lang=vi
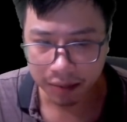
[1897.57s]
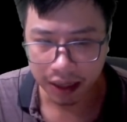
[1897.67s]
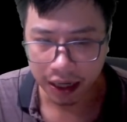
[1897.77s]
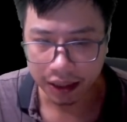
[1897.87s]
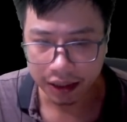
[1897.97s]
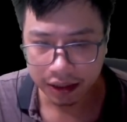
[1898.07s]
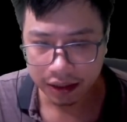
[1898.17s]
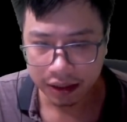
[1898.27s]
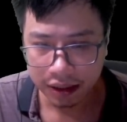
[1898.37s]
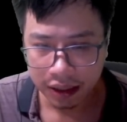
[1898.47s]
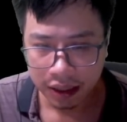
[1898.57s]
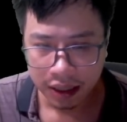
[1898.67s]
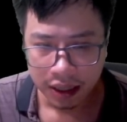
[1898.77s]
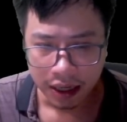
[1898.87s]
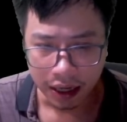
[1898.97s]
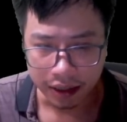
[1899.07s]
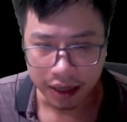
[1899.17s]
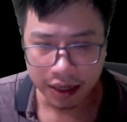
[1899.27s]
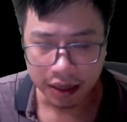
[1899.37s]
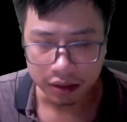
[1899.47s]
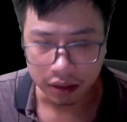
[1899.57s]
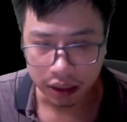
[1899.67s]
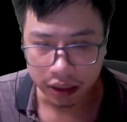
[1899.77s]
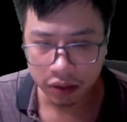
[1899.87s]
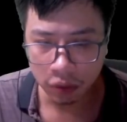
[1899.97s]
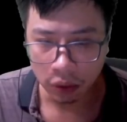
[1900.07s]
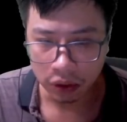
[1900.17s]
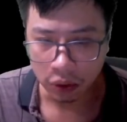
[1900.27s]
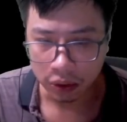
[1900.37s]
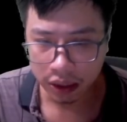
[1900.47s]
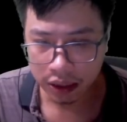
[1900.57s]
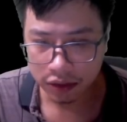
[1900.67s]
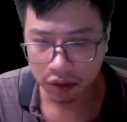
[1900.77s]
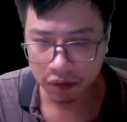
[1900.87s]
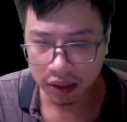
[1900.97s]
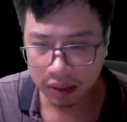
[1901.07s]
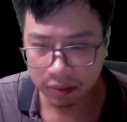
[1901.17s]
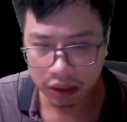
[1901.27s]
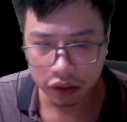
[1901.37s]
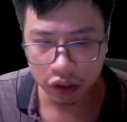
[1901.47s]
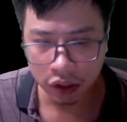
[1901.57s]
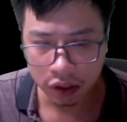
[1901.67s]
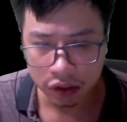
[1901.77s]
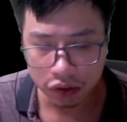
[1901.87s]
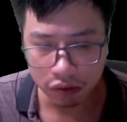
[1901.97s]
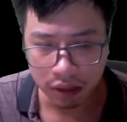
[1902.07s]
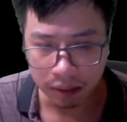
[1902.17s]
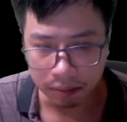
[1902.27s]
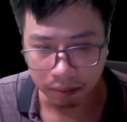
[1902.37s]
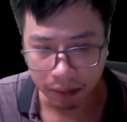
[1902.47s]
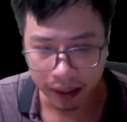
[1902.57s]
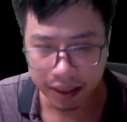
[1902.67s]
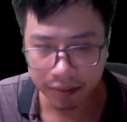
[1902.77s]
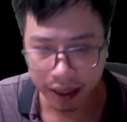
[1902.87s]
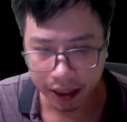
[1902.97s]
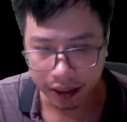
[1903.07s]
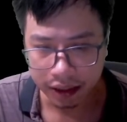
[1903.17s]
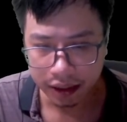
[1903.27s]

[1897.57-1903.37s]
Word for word: Huyết mạch này chính là huyết mạch cổ. Huyết mạch này xuất hiện đại biểu cho việc từ nay về sau,